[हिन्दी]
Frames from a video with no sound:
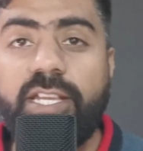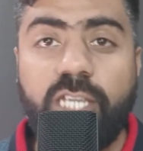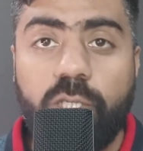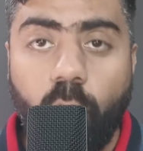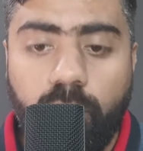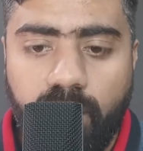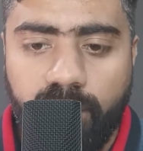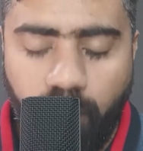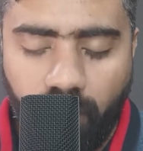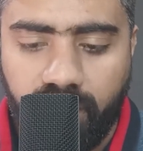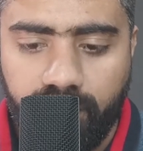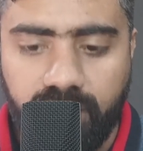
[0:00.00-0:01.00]
चीज़ और मैं
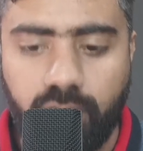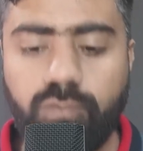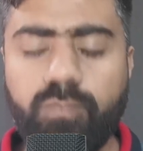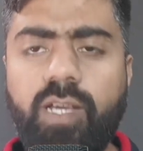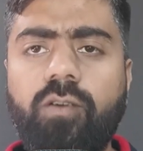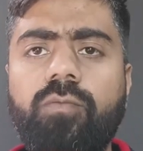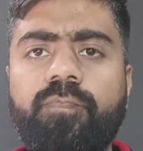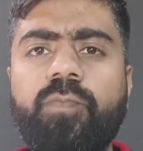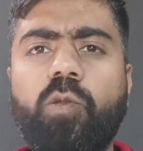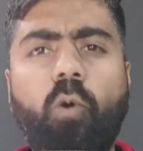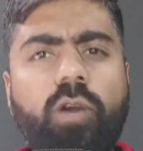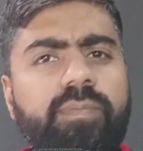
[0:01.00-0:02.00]
इंपॉर्टेंट बता दूँ देखो
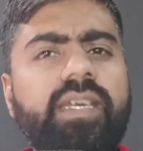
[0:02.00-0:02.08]
कोई भी